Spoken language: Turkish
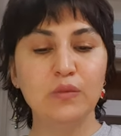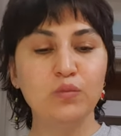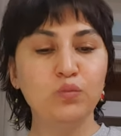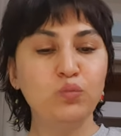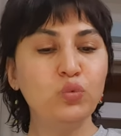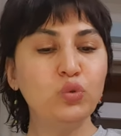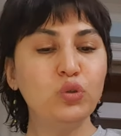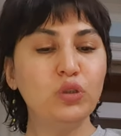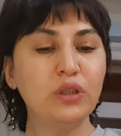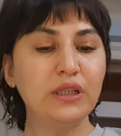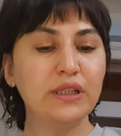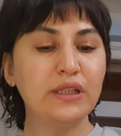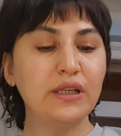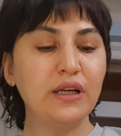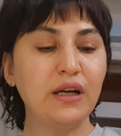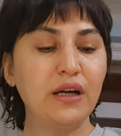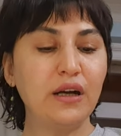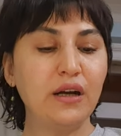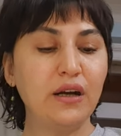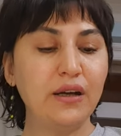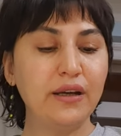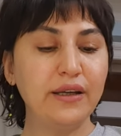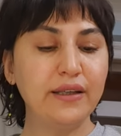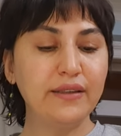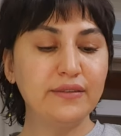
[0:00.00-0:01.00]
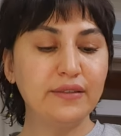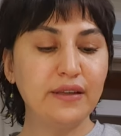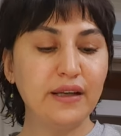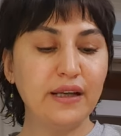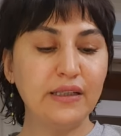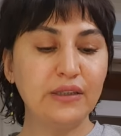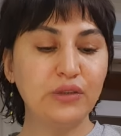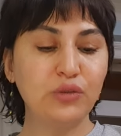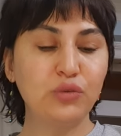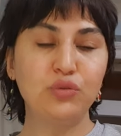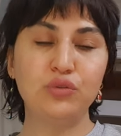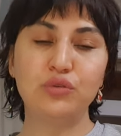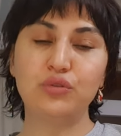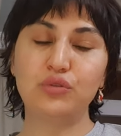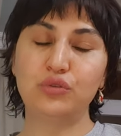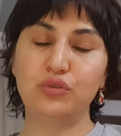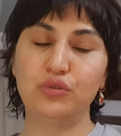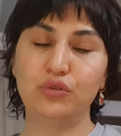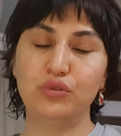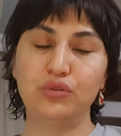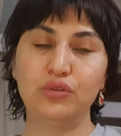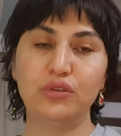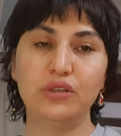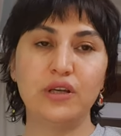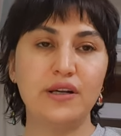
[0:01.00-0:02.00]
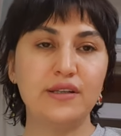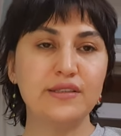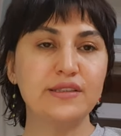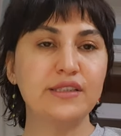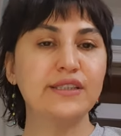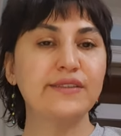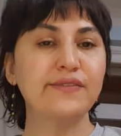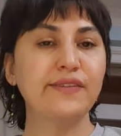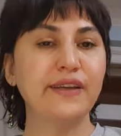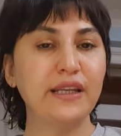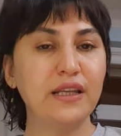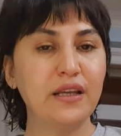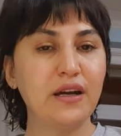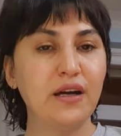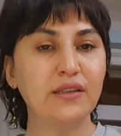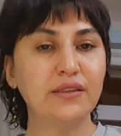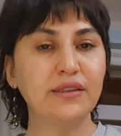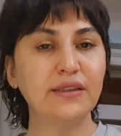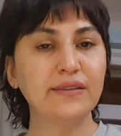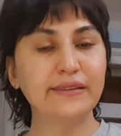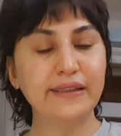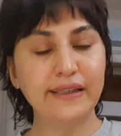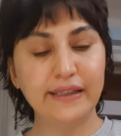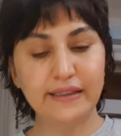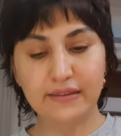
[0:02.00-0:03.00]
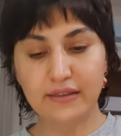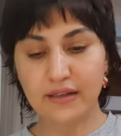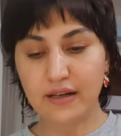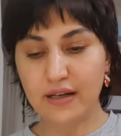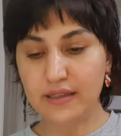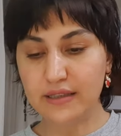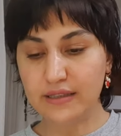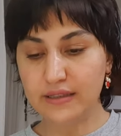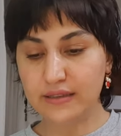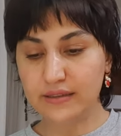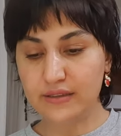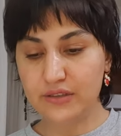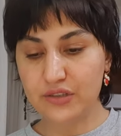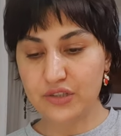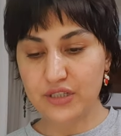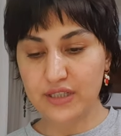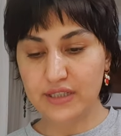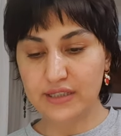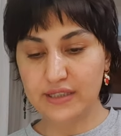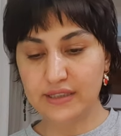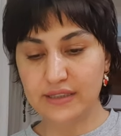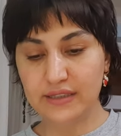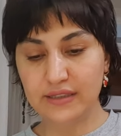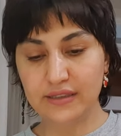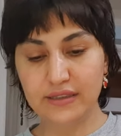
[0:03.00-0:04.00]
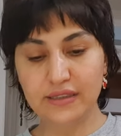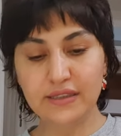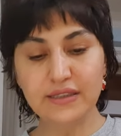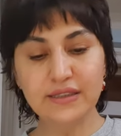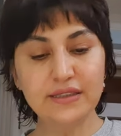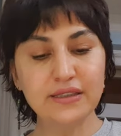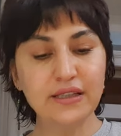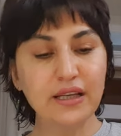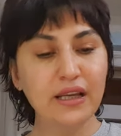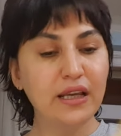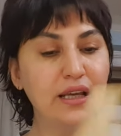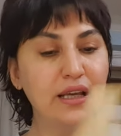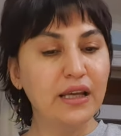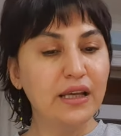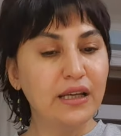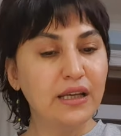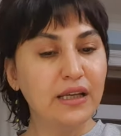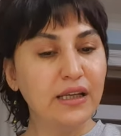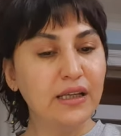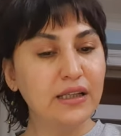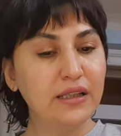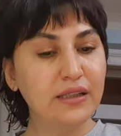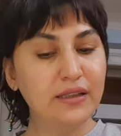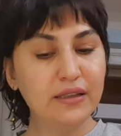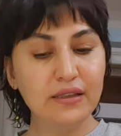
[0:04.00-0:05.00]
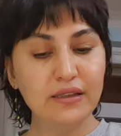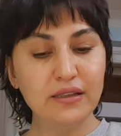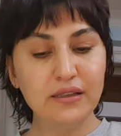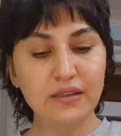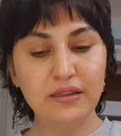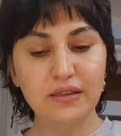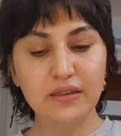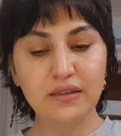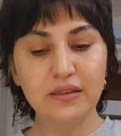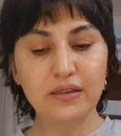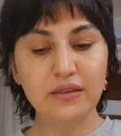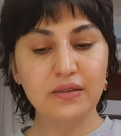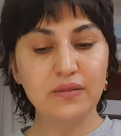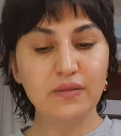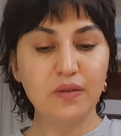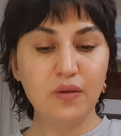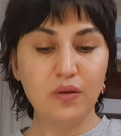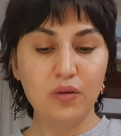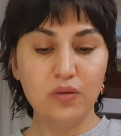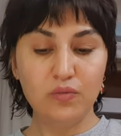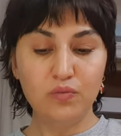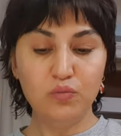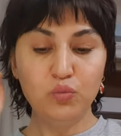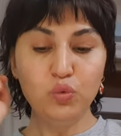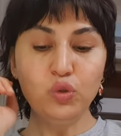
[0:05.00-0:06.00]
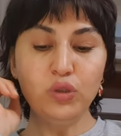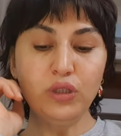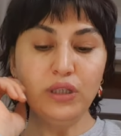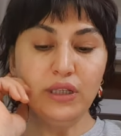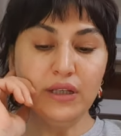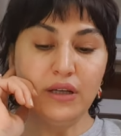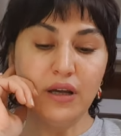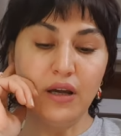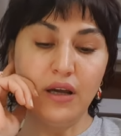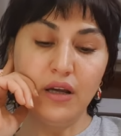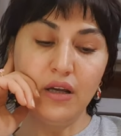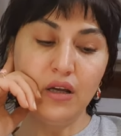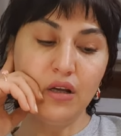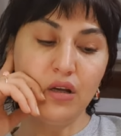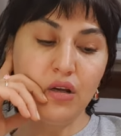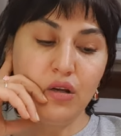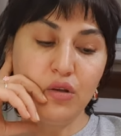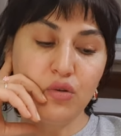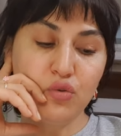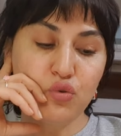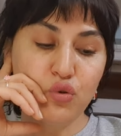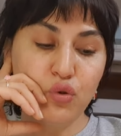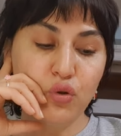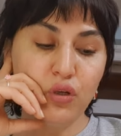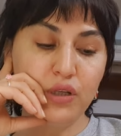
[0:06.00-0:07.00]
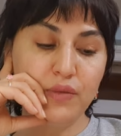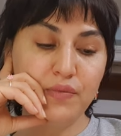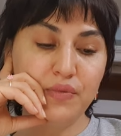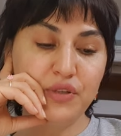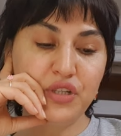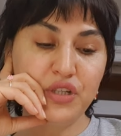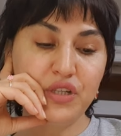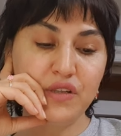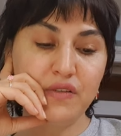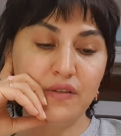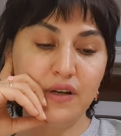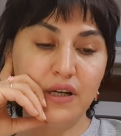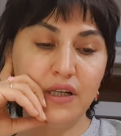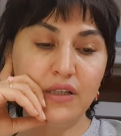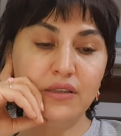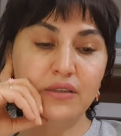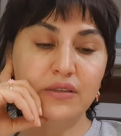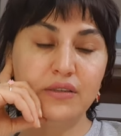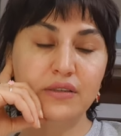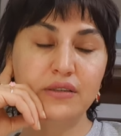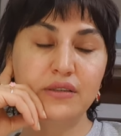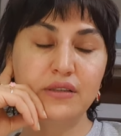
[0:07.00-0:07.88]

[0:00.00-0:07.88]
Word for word: Mutlaka ayetel kürsü, Nas Fela'da tekrar edeceksiniz. Ee, mutlaka şöyle bir şey var.